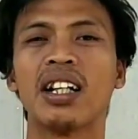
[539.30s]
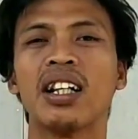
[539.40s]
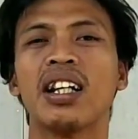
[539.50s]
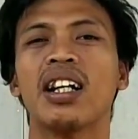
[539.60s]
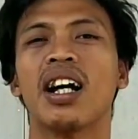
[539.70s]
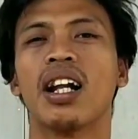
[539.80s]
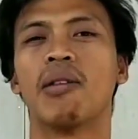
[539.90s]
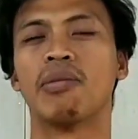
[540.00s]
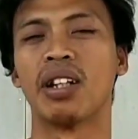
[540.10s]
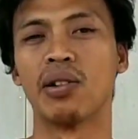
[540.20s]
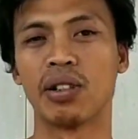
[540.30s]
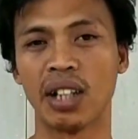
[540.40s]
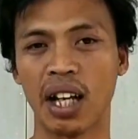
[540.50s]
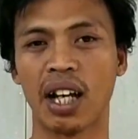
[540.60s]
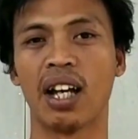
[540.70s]
dari dalam
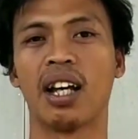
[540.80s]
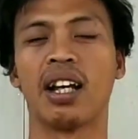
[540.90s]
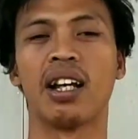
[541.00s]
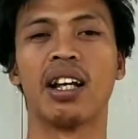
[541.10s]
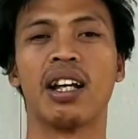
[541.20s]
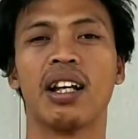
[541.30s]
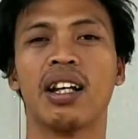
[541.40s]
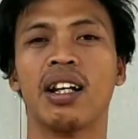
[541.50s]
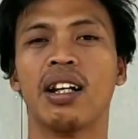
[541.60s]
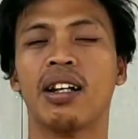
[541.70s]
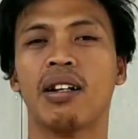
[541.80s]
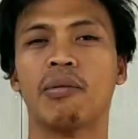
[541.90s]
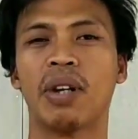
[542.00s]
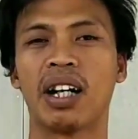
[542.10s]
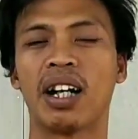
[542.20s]
telurnya.
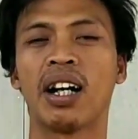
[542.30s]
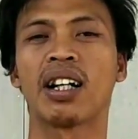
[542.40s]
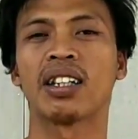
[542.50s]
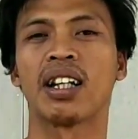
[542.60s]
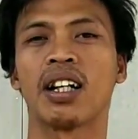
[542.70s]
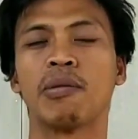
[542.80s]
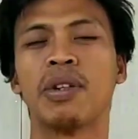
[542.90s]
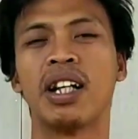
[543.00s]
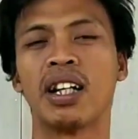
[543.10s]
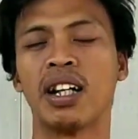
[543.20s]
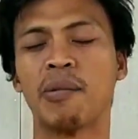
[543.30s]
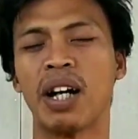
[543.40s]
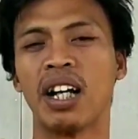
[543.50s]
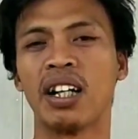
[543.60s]
Maka ketika lebih dari lima